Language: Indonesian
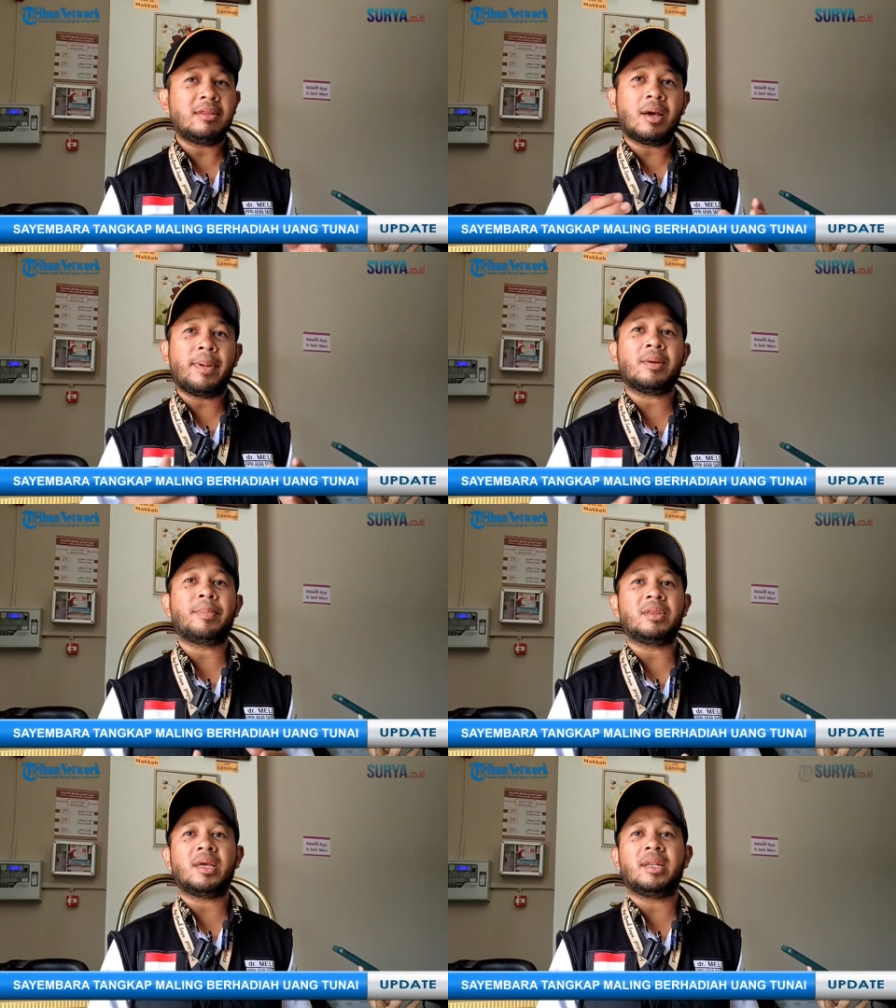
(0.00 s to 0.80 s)
Dan yang paling
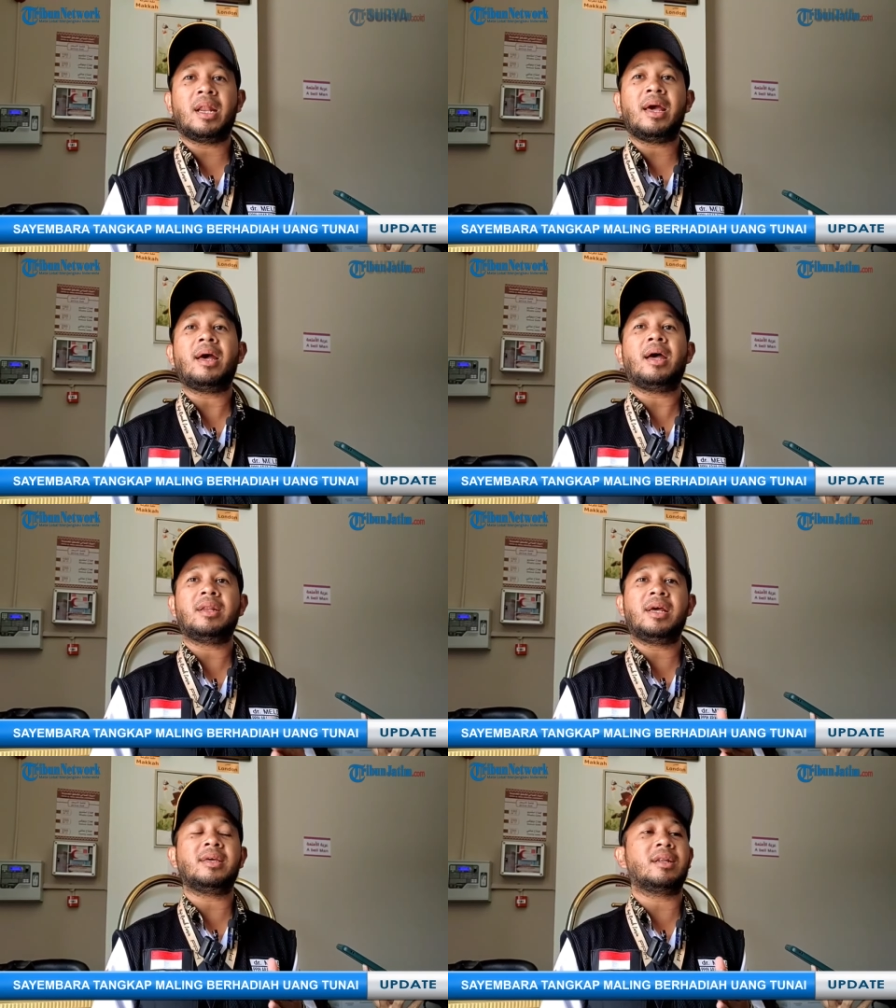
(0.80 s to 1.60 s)
penting adalah
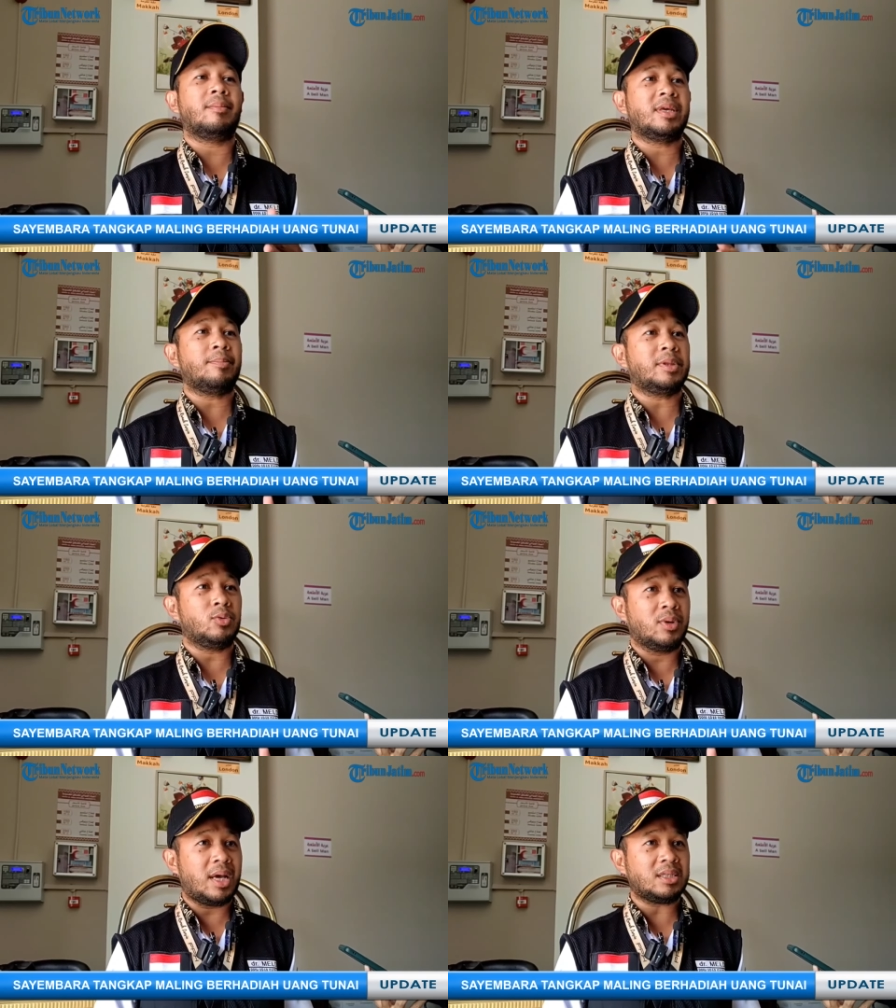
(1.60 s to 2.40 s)
ada yang namanya
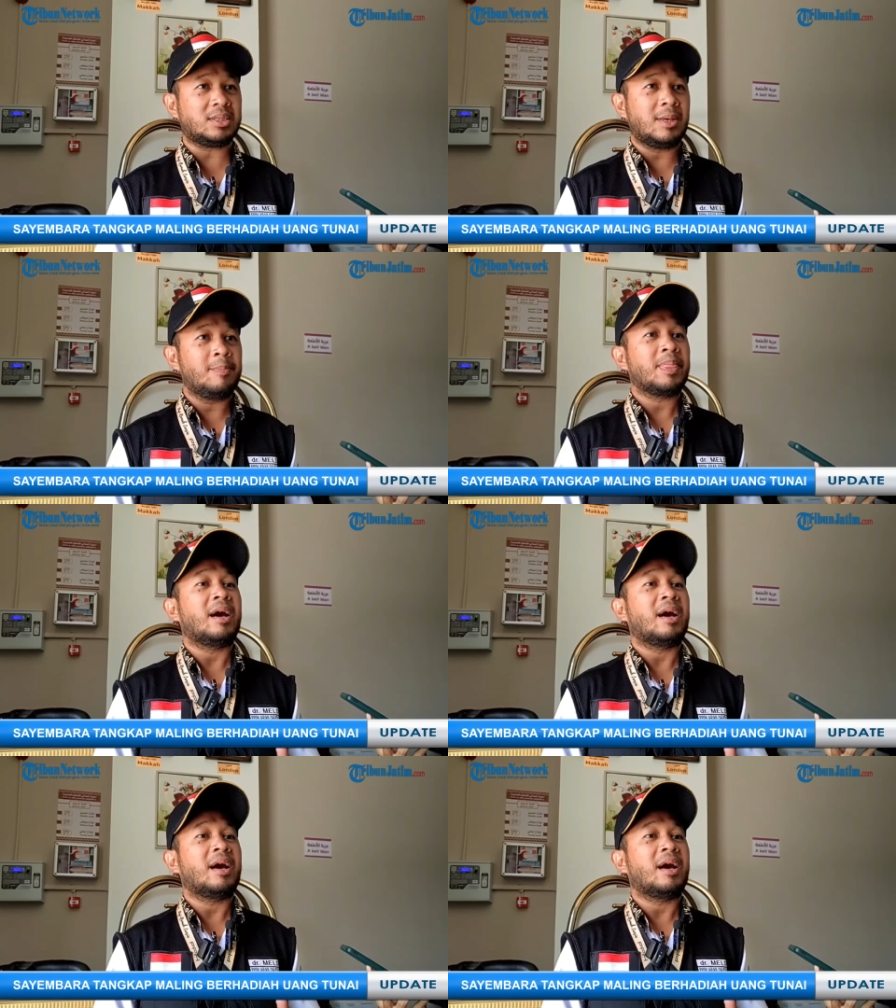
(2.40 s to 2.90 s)
petugas